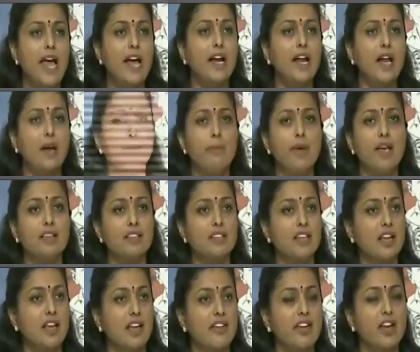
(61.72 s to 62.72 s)
బ్రాండ్
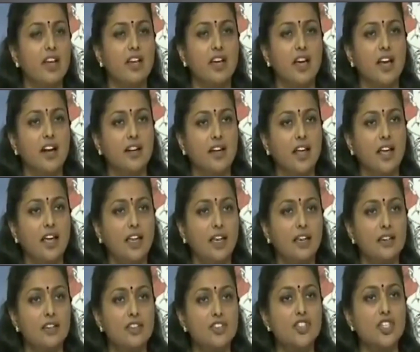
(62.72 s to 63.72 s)
అంబాసిడర్ ఎవరయ్యా అంటే
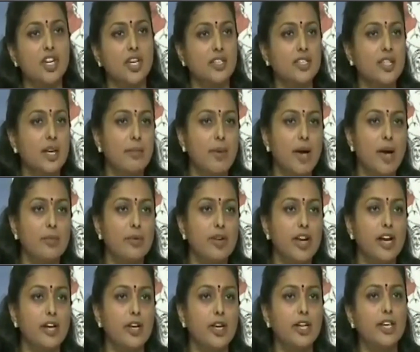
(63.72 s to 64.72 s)
చంద్రబాబు
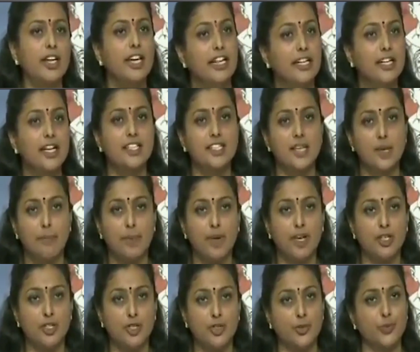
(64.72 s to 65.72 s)
నాయుడు అని ఇట్టే
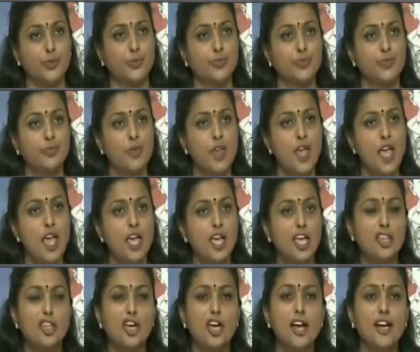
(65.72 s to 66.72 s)
చెప్పేయచ్చు
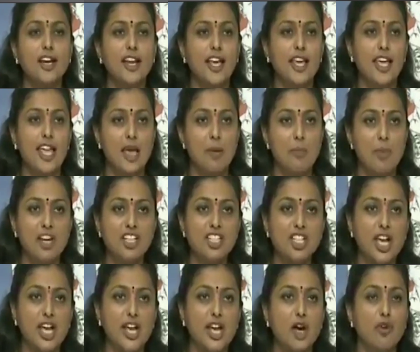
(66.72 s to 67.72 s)
ఎందుకంటే ఏ
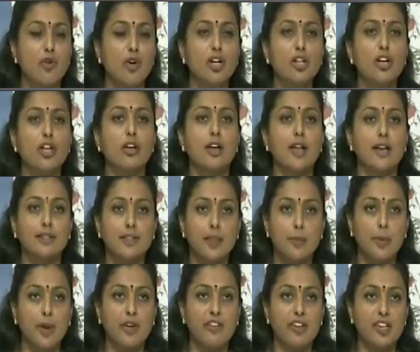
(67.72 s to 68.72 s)
మనిషికైనా ఒంట్లో
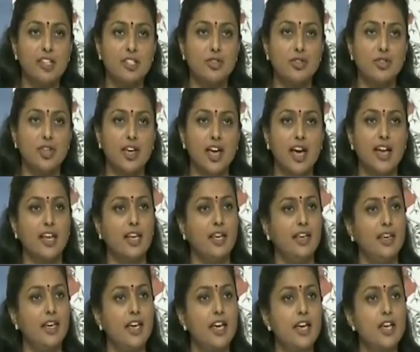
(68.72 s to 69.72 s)
రక్తం ప్రవహిస్తుంది కానీ
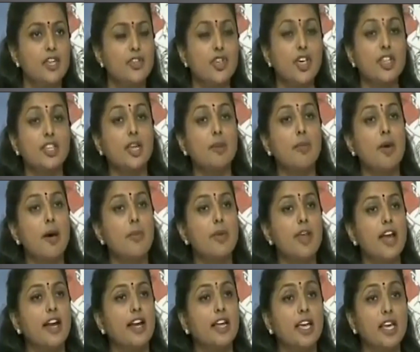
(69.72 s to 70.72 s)
చంద్రబాబు
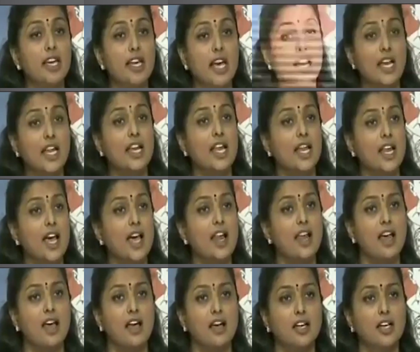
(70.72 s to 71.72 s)
నాయుడికి నర
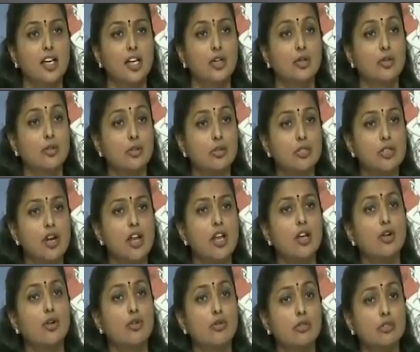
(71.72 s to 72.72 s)
నరాన
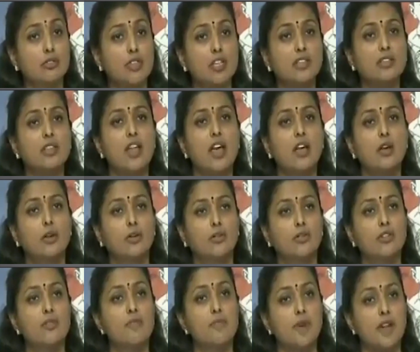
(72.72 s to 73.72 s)
కుట్రలు కుతంత్రాలు
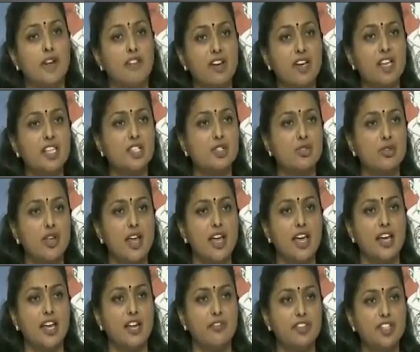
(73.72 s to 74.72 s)

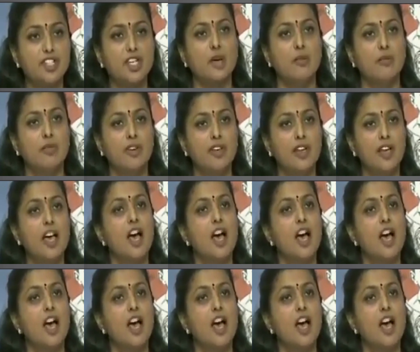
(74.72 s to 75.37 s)
ప్రవహిస్తున్నాయన్న విషయం